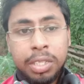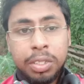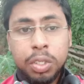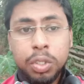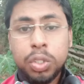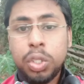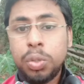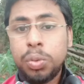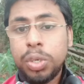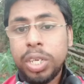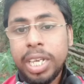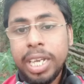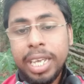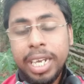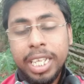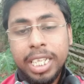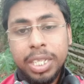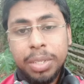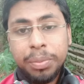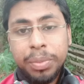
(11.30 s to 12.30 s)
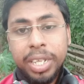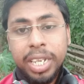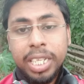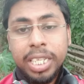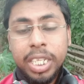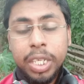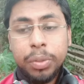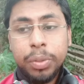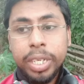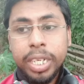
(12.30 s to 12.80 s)
दोस्तों वो कह रही थी मेरी
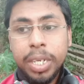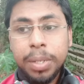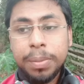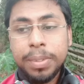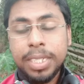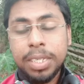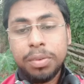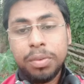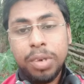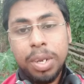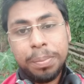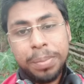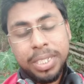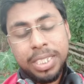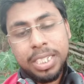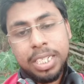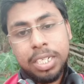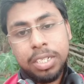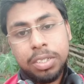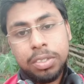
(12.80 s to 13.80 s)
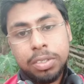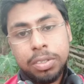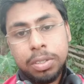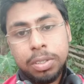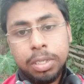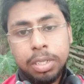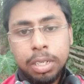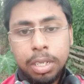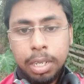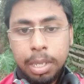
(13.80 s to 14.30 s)
दी हुई गिफ्ट सब वापस कर दो
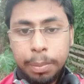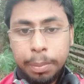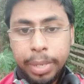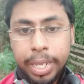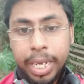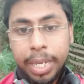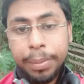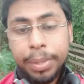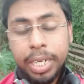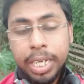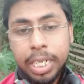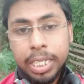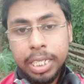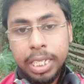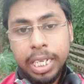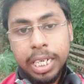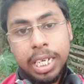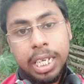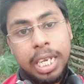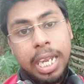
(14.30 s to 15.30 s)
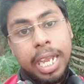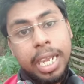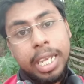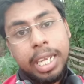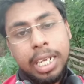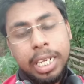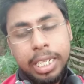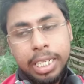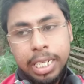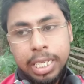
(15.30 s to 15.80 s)
मैंने भी कर दिया कल
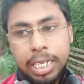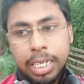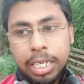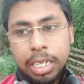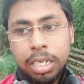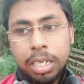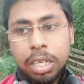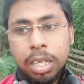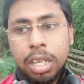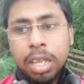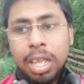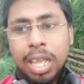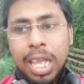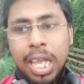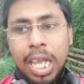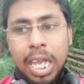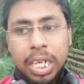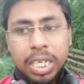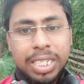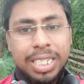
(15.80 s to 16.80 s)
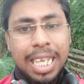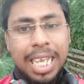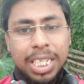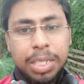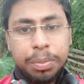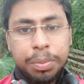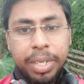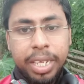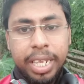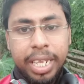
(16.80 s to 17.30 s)
आकर ले जाना और
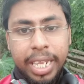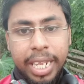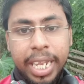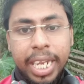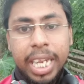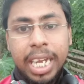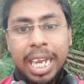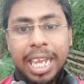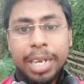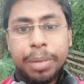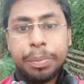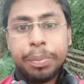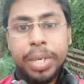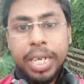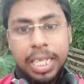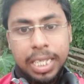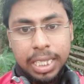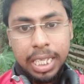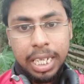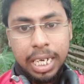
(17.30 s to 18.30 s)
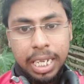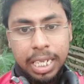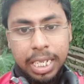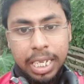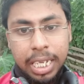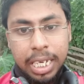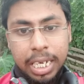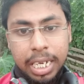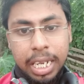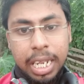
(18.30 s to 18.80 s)
साथ में एक लाख बहत्तर
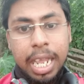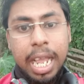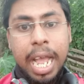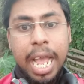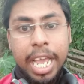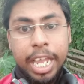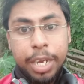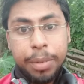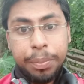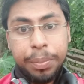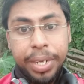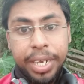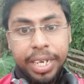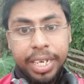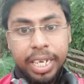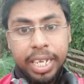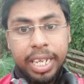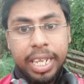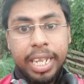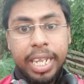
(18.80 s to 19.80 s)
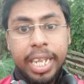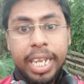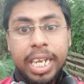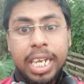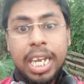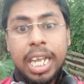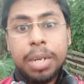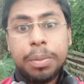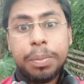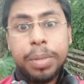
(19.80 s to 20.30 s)
हज़ार आई रिपीट एक
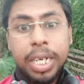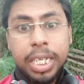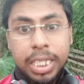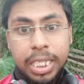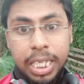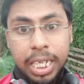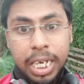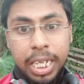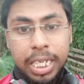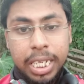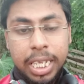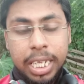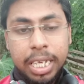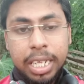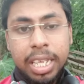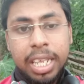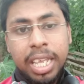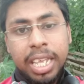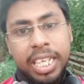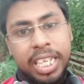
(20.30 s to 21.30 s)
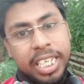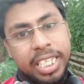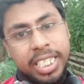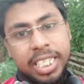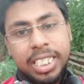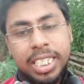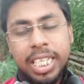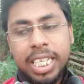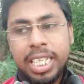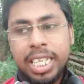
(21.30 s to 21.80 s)
लाख बहत्तर हज़ार
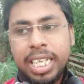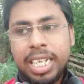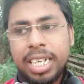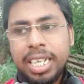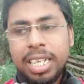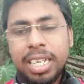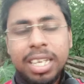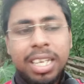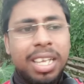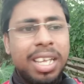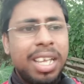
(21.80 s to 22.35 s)
किसेस दे जाना